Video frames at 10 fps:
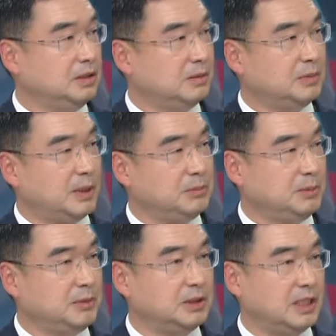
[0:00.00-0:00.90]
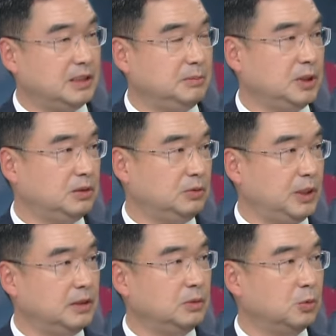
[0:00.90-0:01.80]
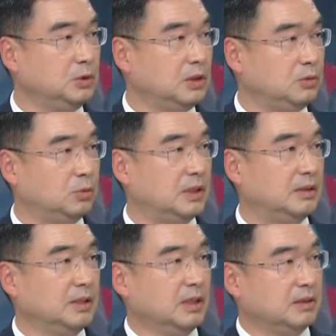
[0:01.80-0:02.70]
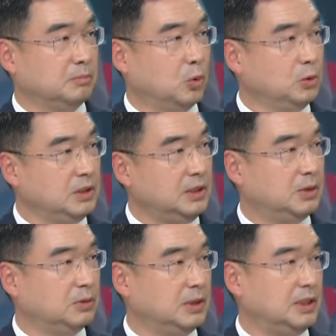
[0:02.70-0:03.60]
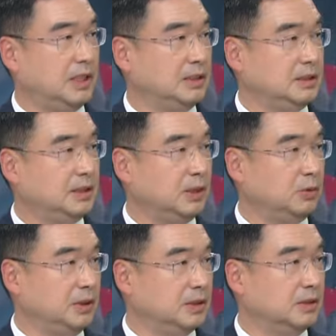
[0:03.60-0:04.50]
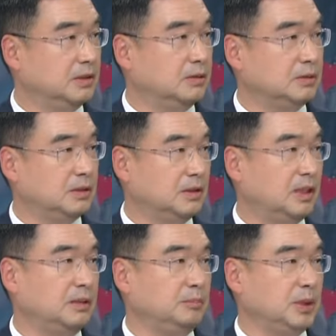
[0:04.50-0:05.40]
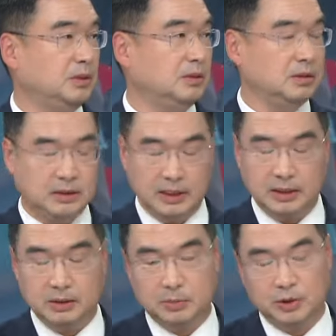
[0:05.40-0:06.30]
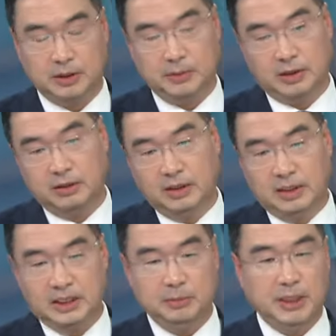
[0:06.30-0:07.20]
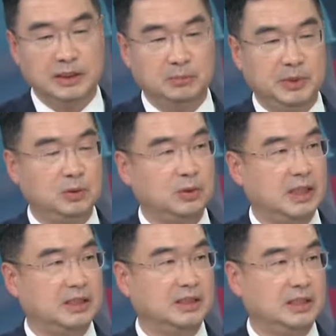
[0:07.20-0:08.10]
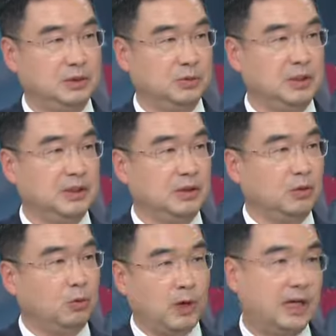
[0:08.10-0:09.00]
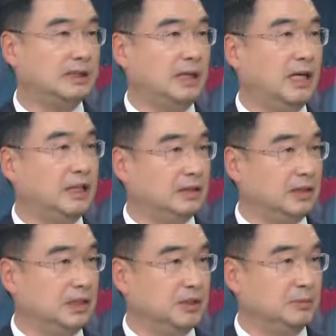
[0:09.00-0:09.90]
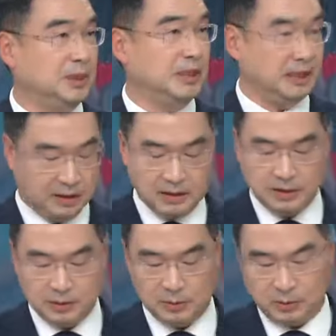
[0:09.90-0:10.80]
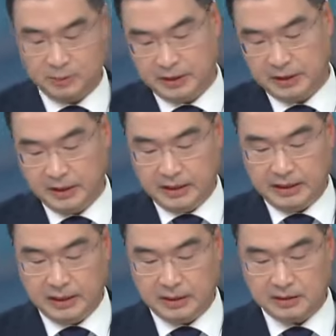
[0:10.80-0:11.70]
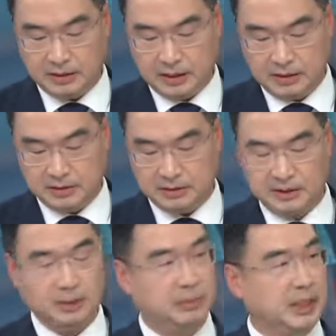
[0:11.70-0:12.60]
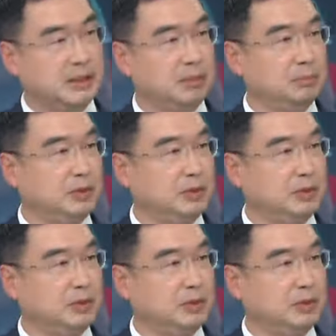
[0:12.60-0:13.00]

지금 30년, 40년 최근 5년 동안 모든 기록들이 갱신되고 있는 거죠. 그렇다면 그 얘기는 뭐냐면 200년 빈도라는 기준이 확 달라졌다는 겁니다. 예를 들어서 보면 예전에는 이제 100년